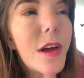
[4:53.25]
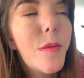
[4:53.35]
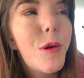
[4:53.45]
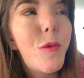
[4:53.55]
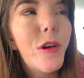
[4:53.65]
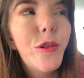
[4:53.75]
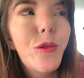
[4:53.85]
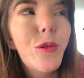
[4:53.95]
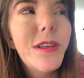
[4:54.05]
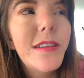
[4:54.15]
Pero
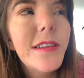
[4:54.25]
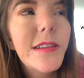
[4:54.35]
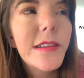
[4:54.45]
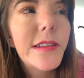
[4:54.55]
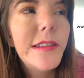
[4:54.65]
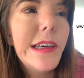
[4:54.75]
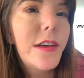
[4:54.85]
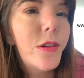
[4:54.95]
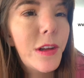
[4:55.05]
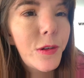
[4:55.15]
cuando tú dices, sí,
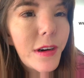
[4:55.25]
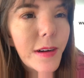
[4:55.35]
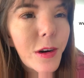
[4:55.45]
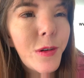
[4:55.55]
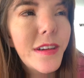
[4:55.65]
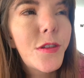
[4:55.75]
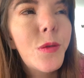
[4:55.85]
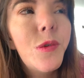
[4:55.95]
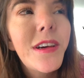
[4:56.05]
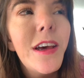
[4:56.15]
yo tengo trabajo, es
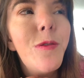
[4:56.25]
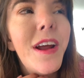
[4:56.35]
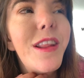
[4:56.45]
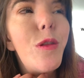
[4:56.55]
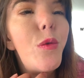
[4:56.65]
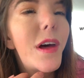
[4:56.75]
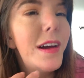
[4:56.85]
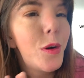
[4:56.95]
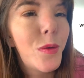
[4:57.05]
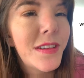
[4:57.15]
como que hay una duda
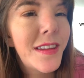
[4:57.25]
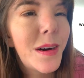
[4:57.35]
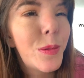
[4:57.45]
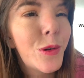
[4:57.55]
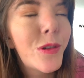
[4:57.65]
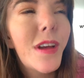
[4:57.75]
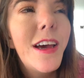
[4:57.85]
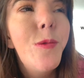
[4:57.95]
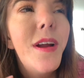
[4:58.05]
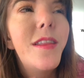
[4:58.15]
en nuestra voz,
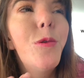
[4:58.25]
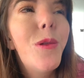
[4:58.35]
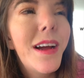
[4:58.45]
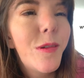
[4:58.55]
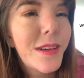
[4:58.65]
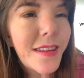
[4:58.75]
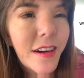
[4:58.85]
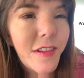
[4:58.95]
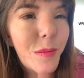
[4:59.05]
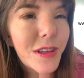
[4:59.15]
hay una duda en nuestra
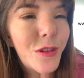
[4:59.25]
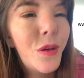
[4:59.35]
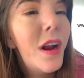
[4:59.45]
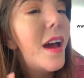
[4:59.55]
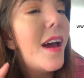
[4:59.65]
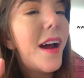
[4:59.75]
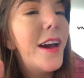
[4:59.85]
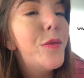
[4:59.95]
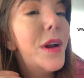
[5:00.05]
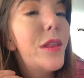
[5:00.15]
afirmación,
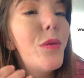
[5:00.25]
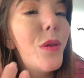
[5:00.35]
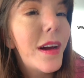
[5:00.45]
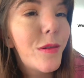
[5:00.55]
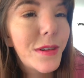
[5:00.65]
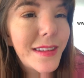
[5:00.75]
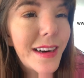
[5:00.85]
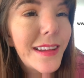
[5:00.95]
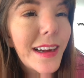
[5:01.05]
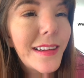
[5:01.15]
hay una duda en
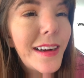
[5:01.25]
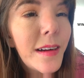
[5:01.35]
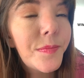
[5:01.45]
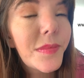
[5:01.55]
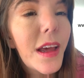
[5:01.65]
nuestra técnica.